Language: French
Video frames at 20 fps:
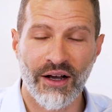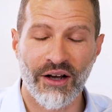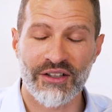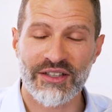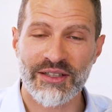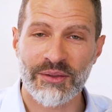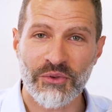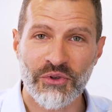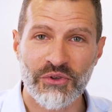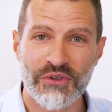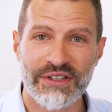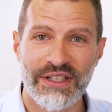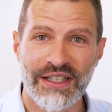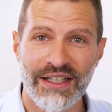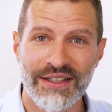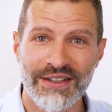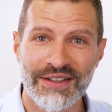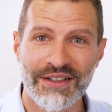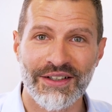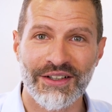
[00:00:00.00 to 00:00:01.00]
En ce qui me
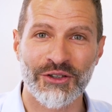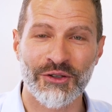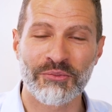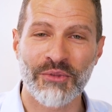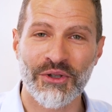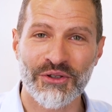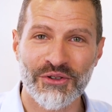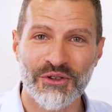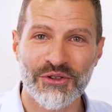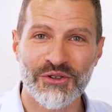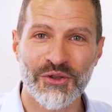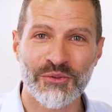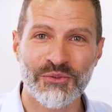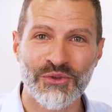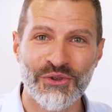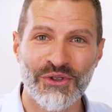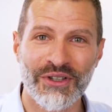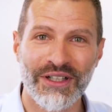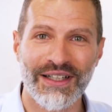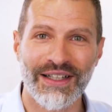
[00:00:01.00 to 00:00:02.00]
concerne, une bonne dose
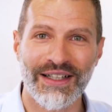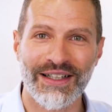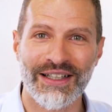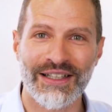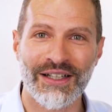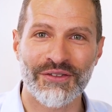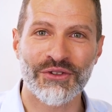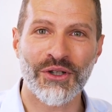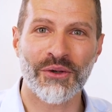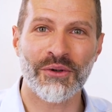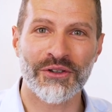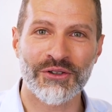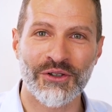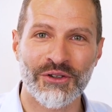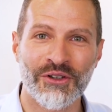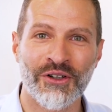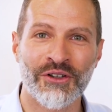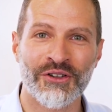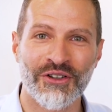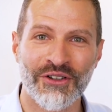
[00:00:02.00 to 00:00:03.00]
d'humour et un afterwork de
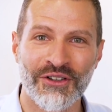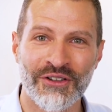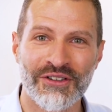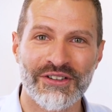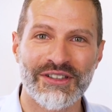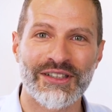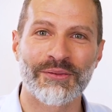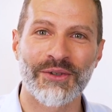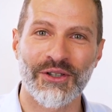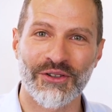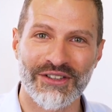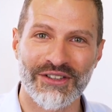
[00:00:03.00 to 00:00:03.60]
temps en temps, c'est bien